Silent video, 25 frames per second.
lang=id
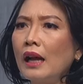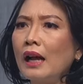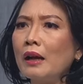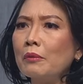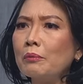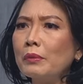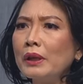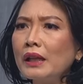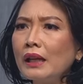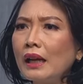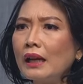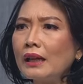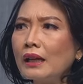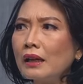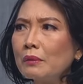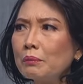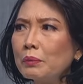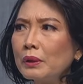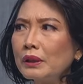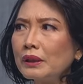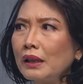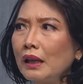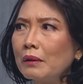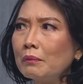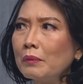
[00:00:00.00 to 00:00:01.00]
hamil
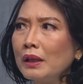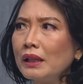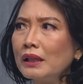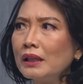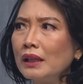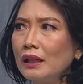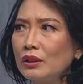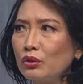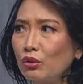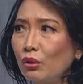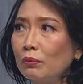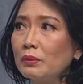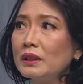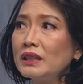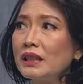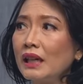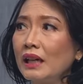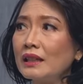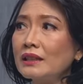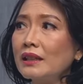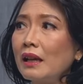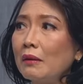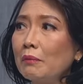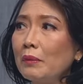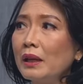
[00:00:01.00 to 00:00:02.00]
anak pertama dengan suami
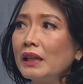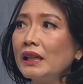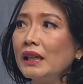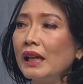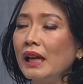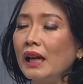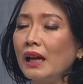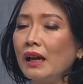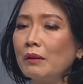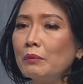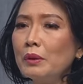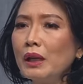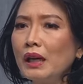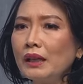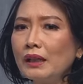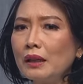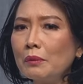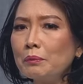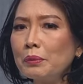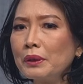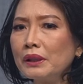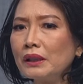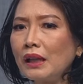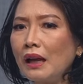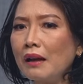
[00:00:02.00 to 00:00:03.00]
istri yang sama nih ya. Hmm. Hamil
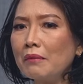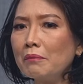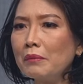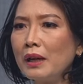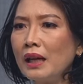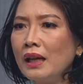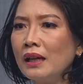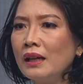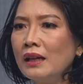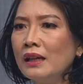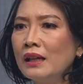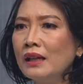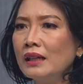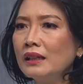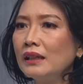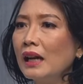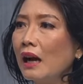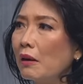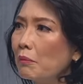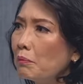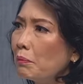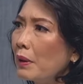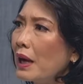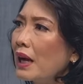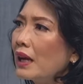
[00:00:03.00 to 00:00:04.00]
anak pertama
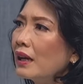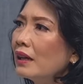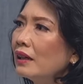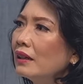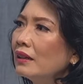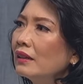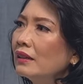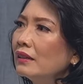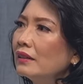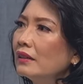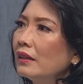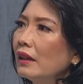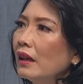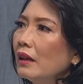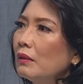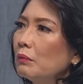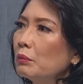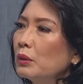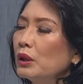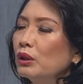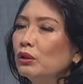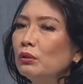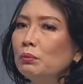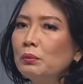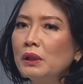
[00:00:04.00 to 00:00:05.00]
gampang hmm. ya
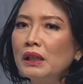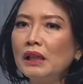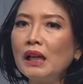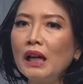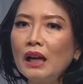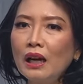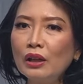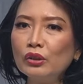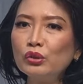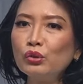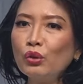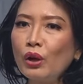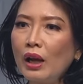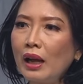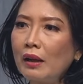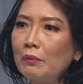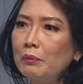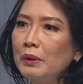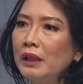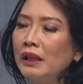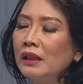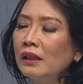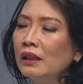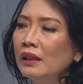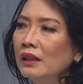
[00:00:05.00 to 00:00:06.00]
begitu menikah langsung
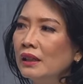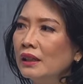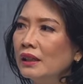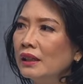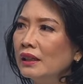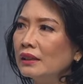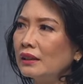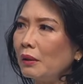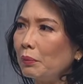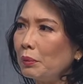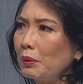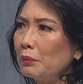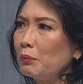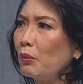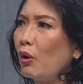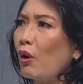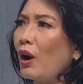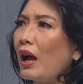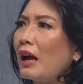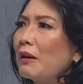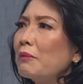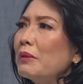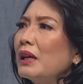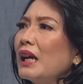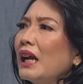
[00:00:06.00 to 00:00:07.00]
hamil tapi
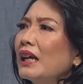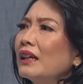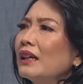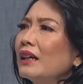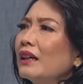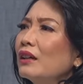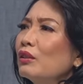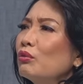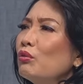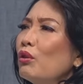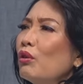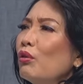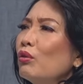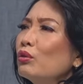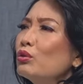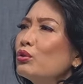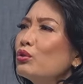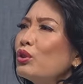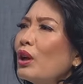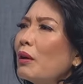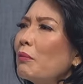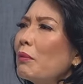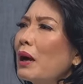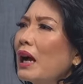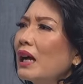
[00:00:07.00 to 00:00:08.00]
mau hamil anak kedua kok
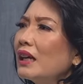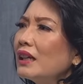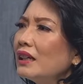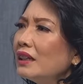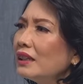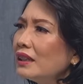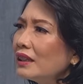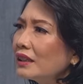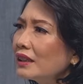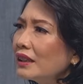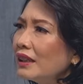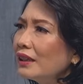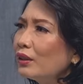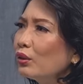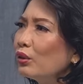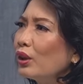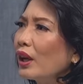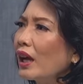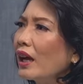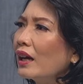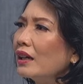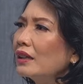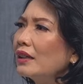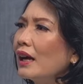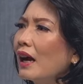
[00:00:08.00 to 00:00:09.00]
susah banget gitu
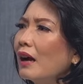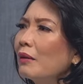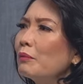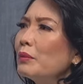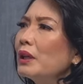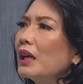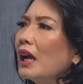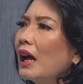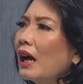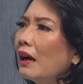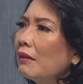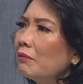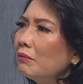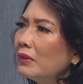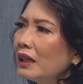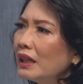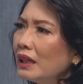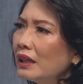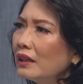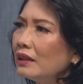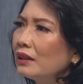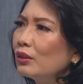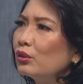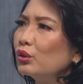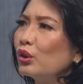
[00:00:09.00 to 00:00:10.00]
ya nggak
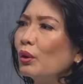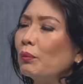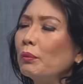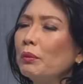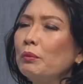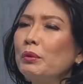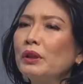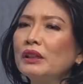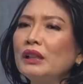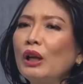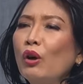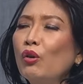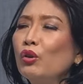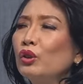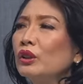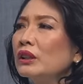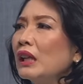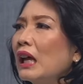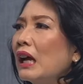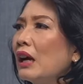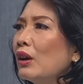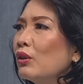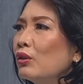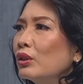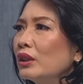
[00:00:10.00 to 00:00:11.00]
hamil-hamil gitu sampai
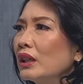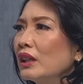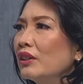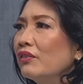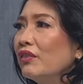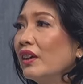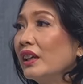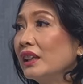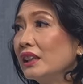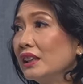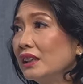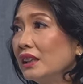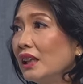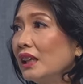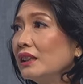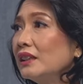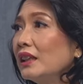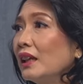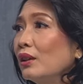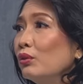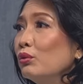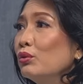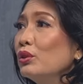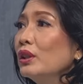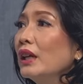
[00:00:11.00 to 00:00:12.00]
bertahun-tahun
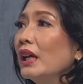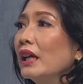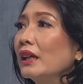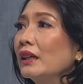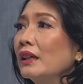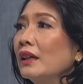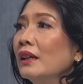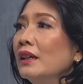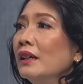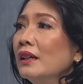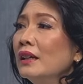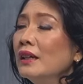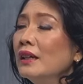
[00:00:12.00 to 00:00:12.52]
infertilitas sekunder